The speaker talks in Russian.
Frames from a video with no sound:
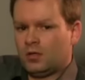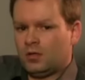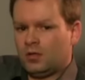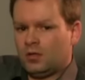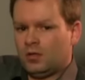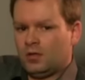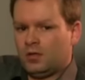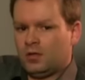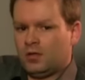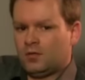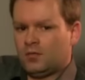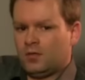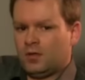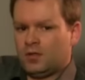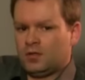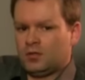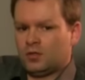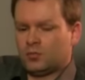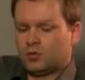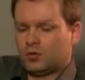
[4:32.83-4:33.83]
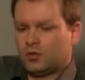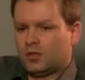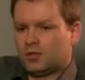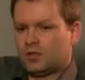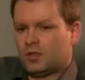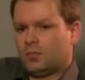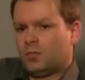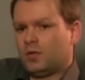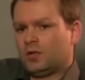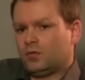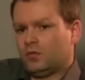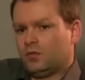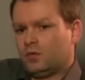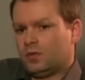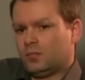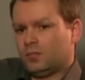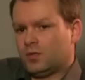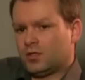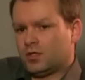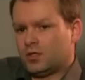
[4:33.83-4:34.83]
и говорить о том, что я зарабатываю
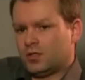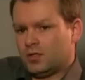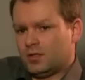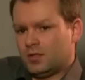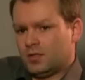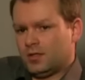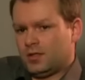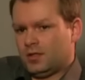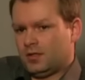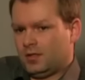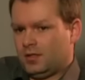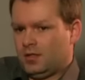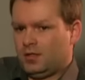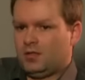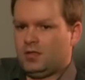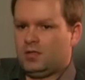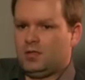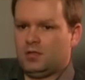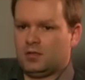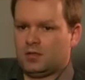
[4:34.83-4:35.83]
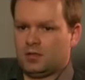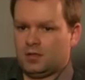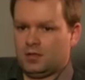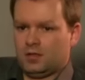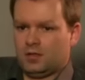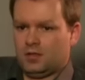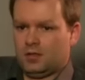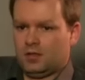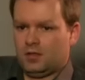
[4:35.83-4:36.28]
этим на жизнь, это единица.